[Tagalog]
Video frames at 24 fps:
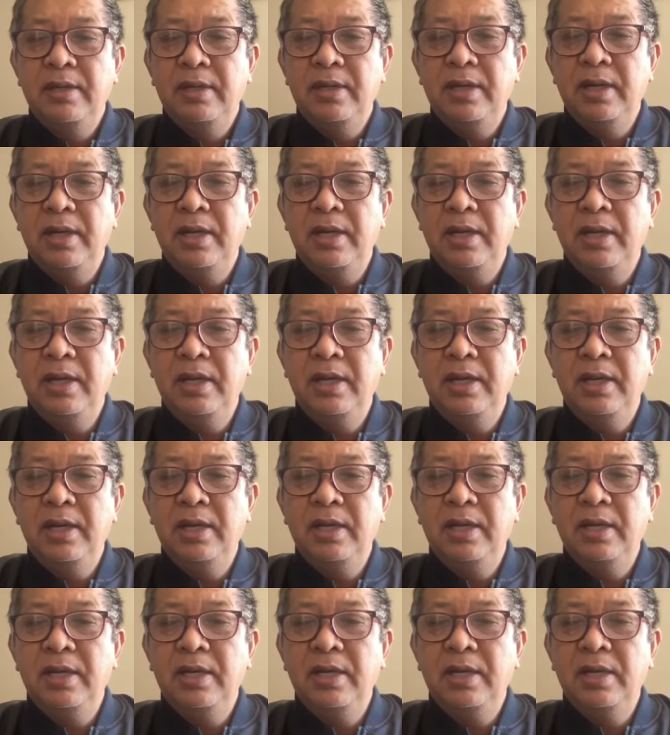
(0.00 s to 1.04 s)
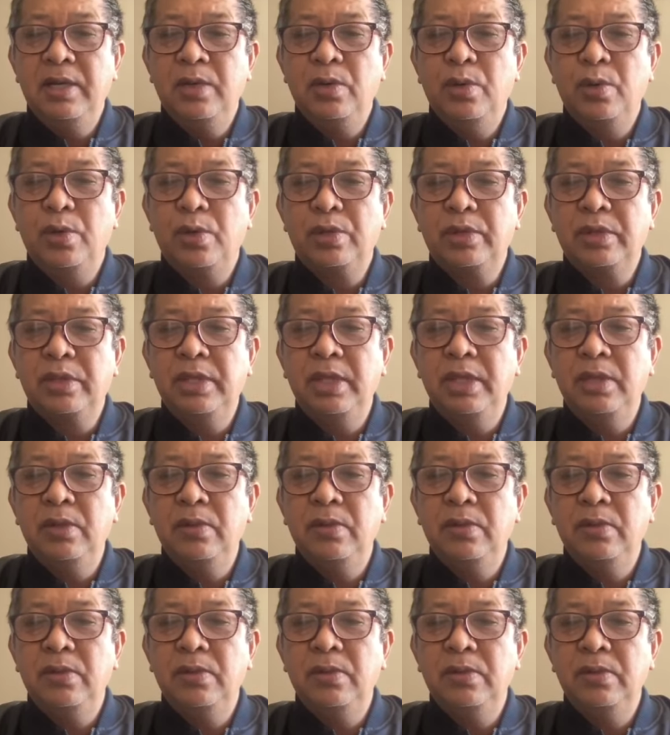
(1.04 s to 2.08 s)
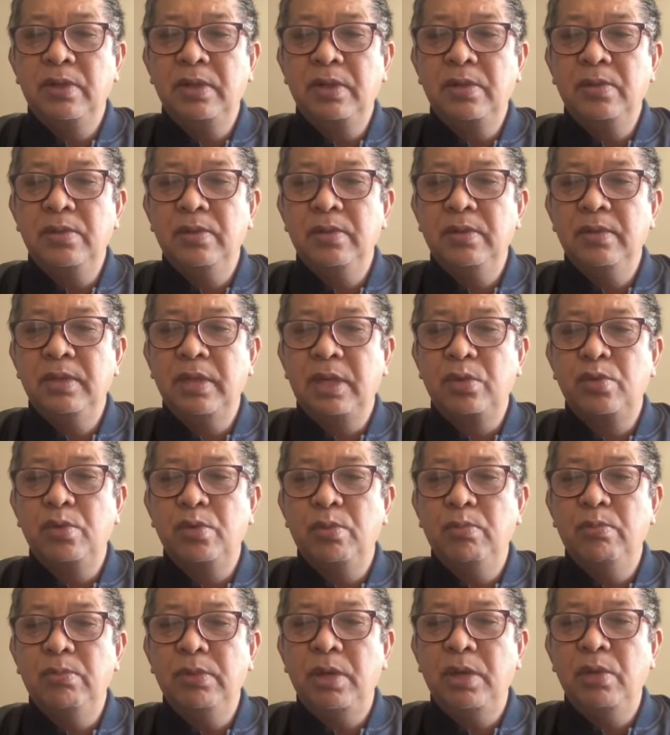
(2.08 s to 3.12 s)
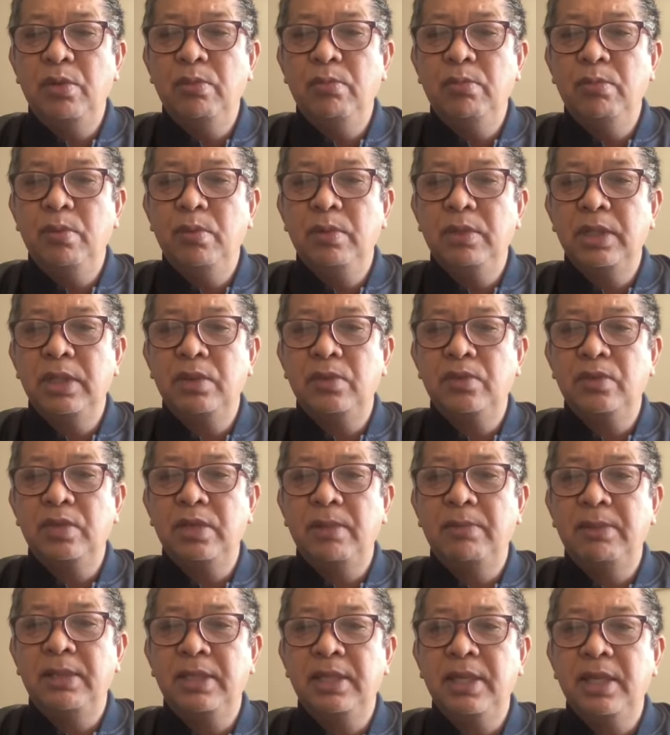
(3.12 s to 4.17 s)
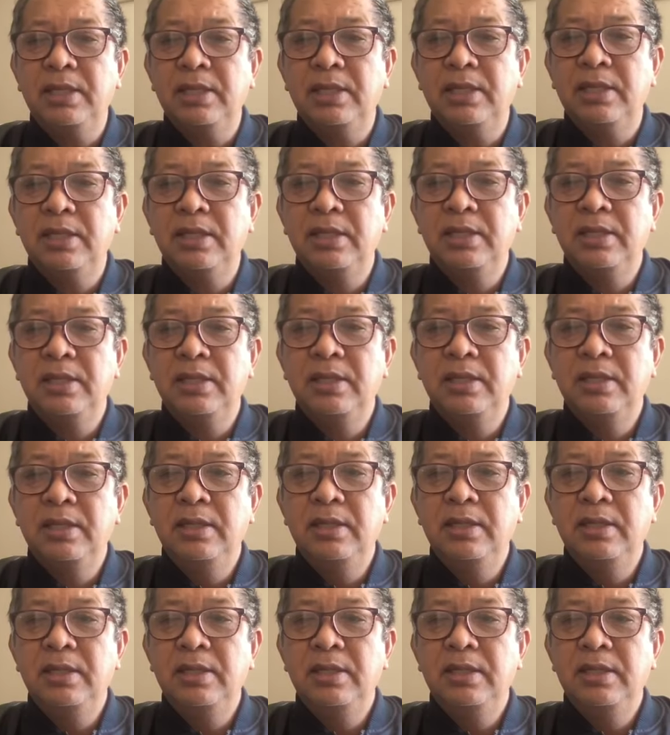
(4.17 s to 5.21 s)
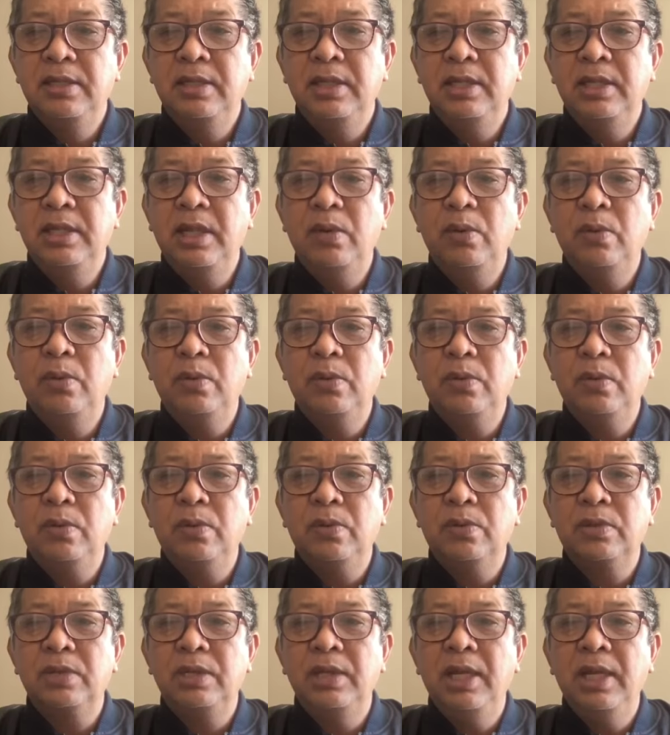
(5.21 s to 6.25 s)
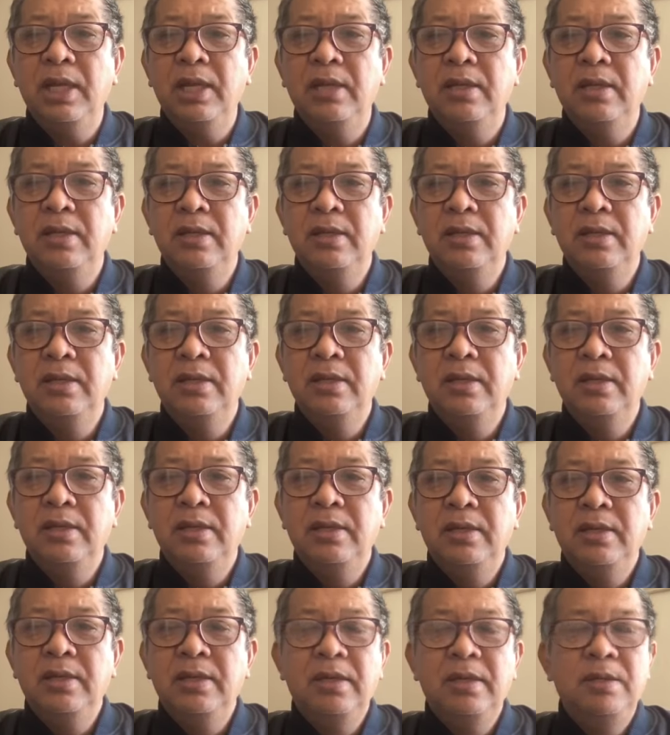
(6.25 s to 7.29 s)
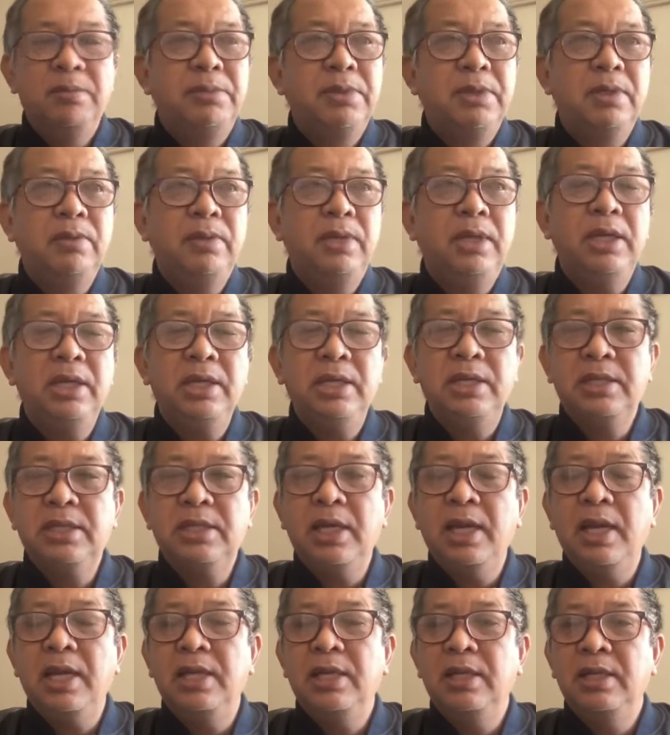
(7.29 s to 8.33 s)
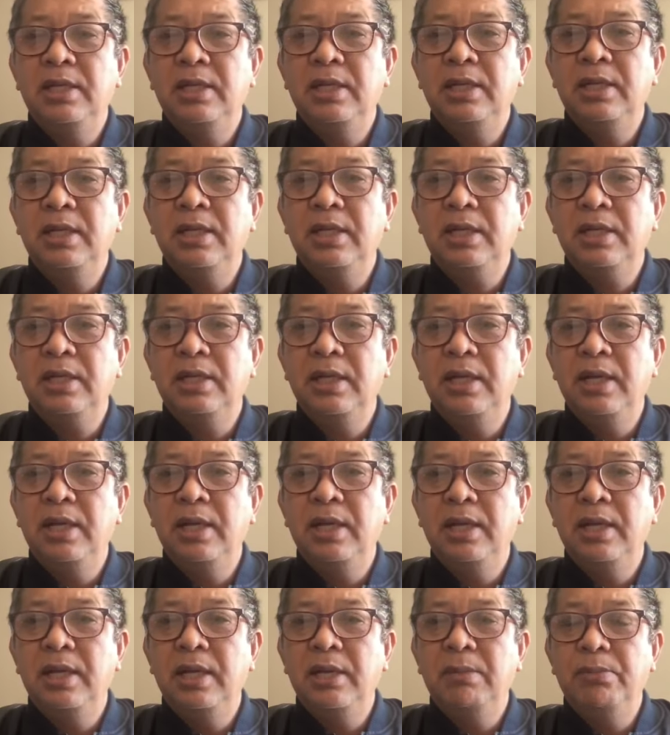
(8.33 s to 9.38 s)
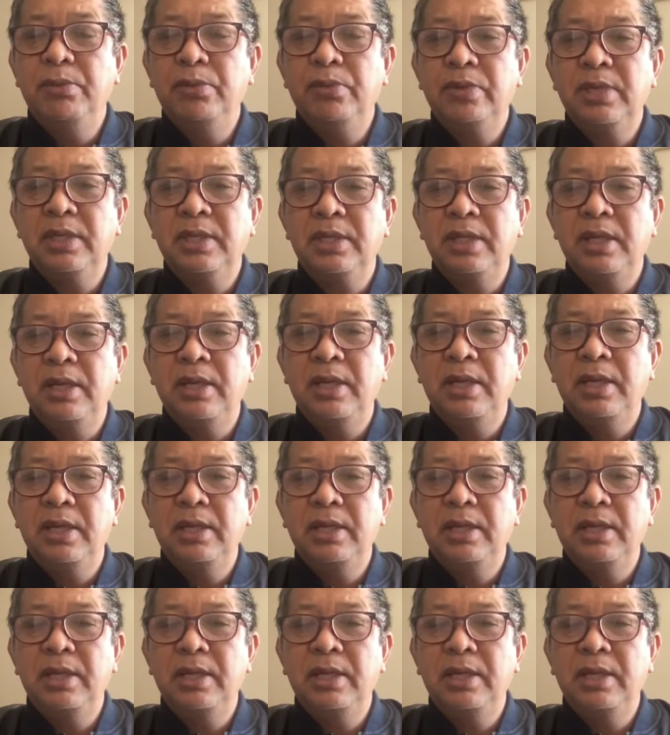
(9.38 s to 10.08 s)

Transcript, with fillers: uh, korte o nag, nagsum, nanumbong na to sa batas. Then naluko ko sila. Pero walang isa na nagpunta ah, uh, sa